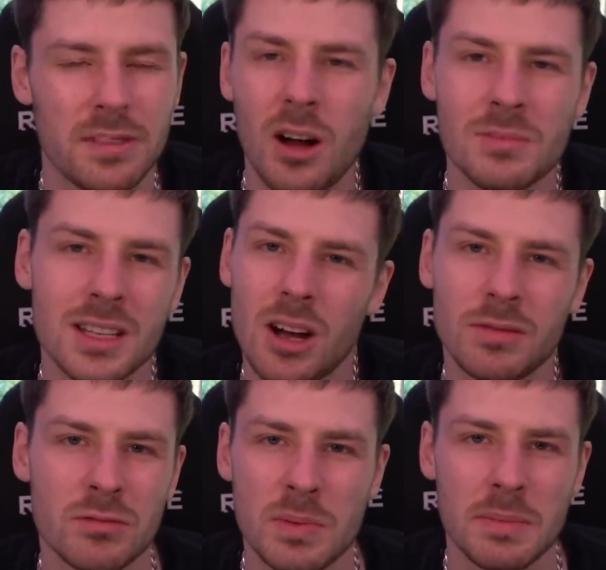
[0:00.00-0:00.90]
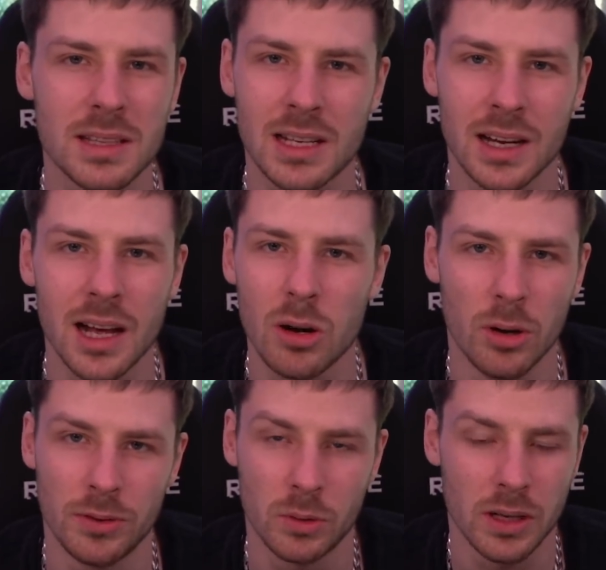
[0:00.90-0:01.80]
Warum sind auf dem Spielplatz
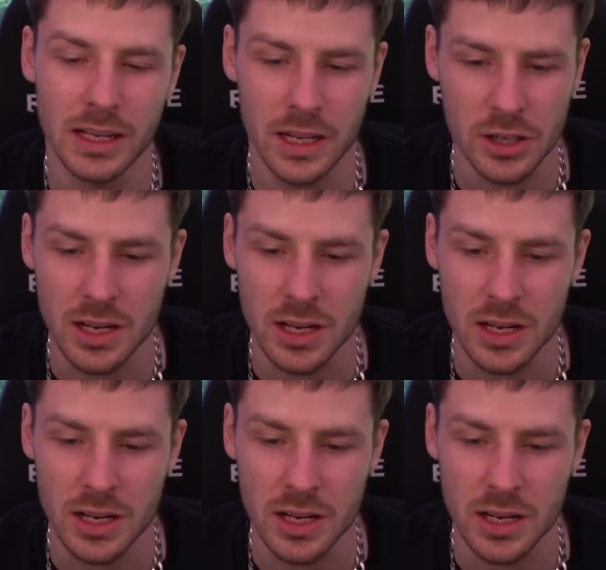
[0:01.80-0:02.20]
Kanalöffnungen an der